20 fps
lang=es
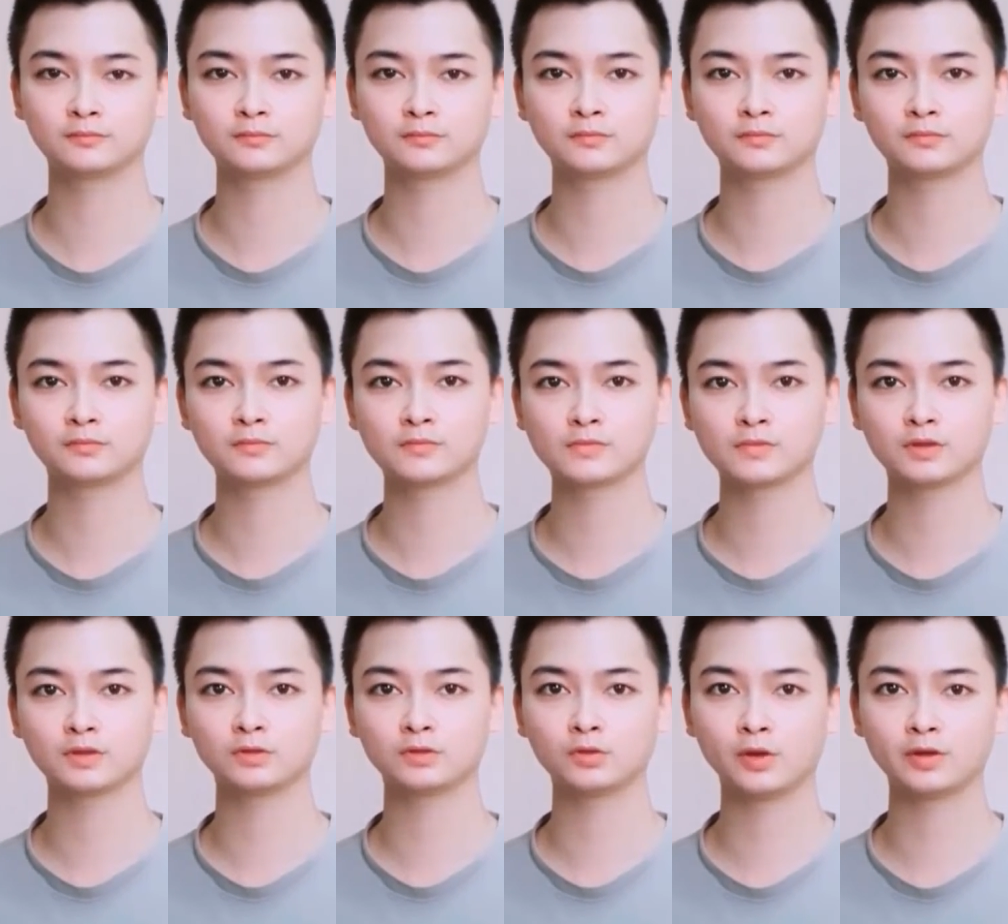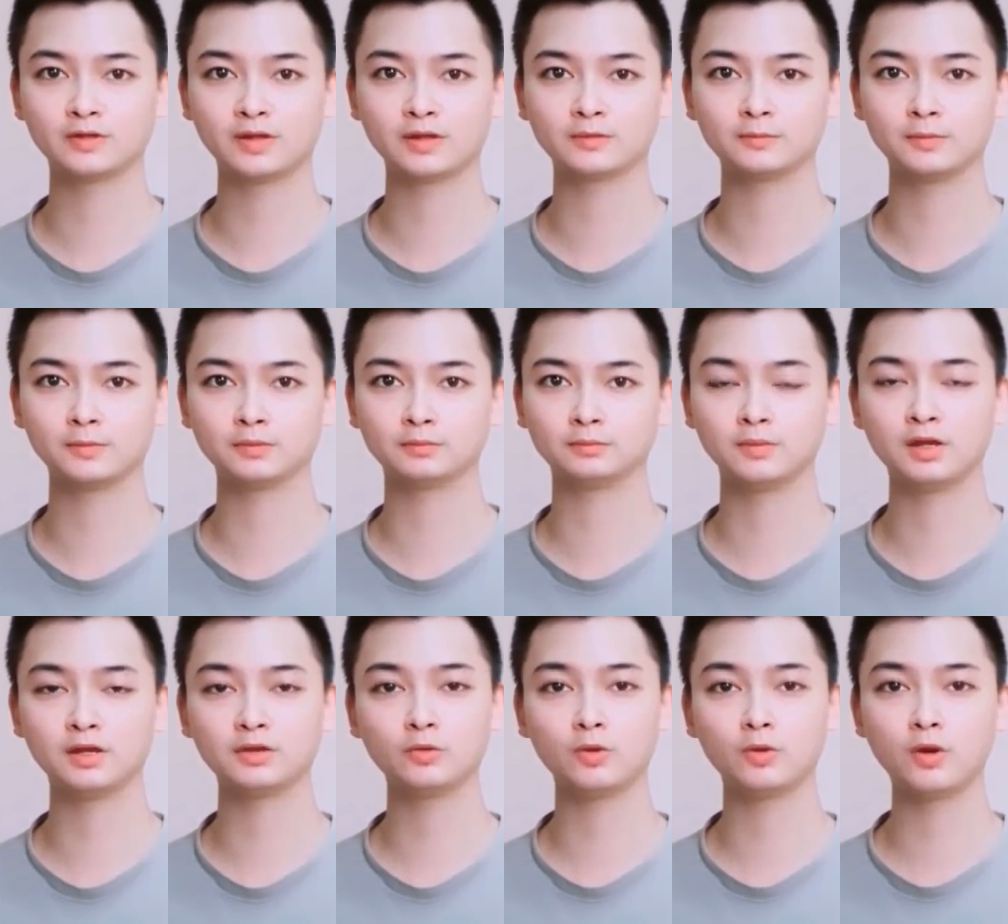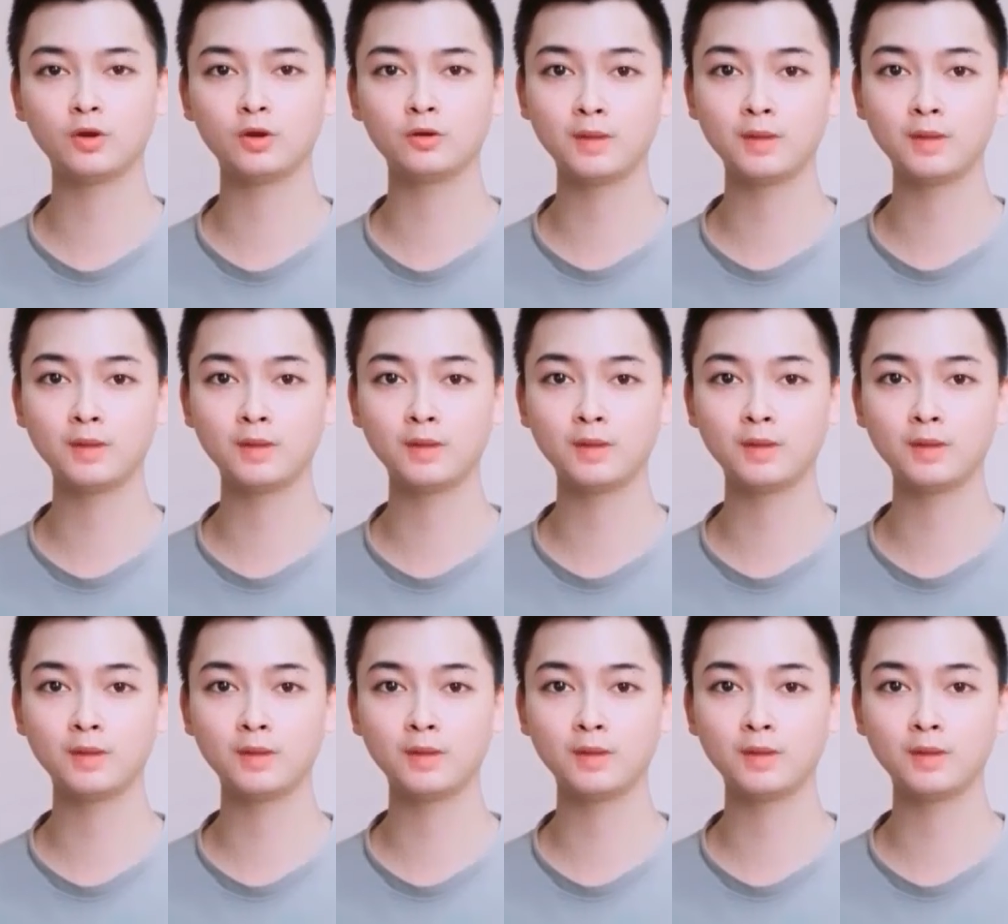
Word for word: Con información de Unión.